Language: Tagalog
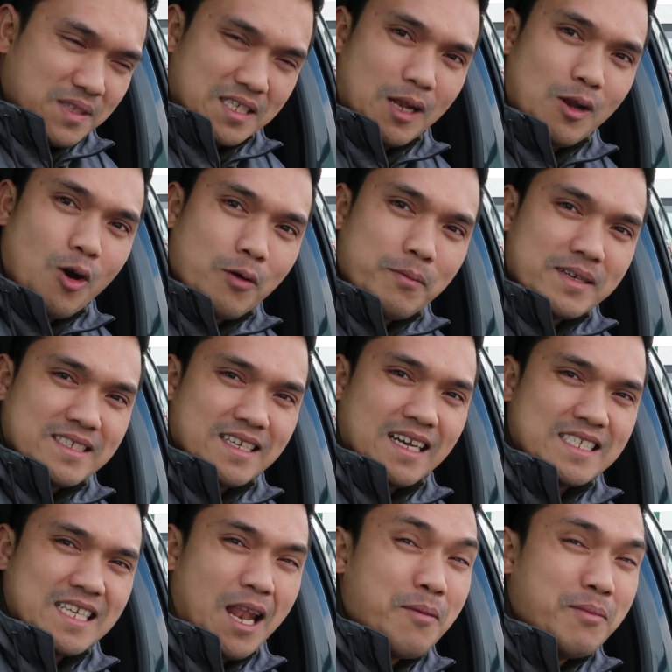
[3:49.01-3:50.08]
sa loob at
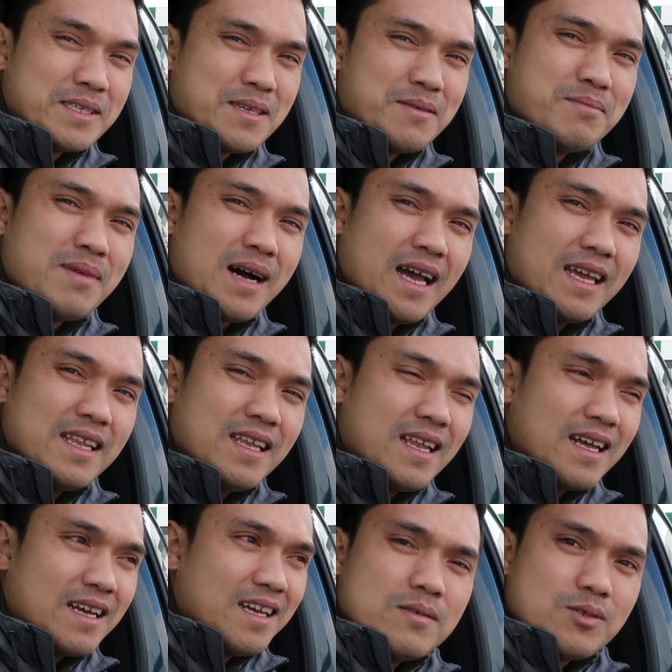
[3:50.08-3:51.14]
sa labas ng bahay
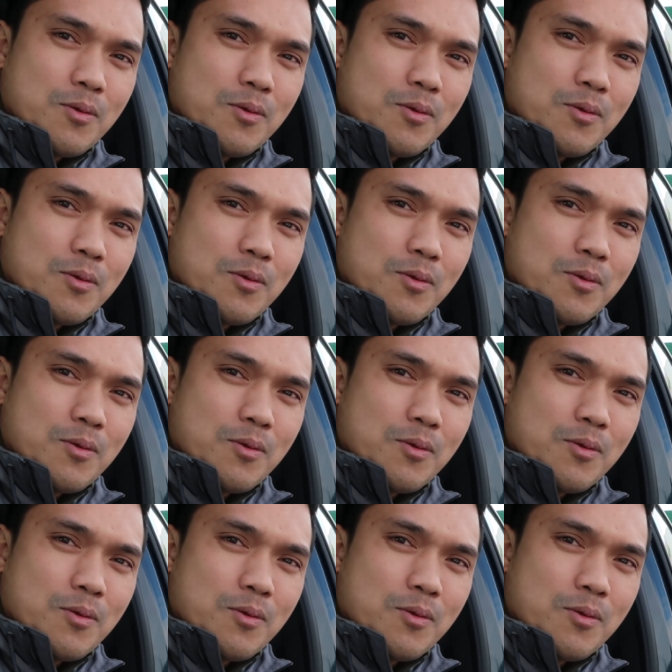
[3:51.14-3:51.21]
nila.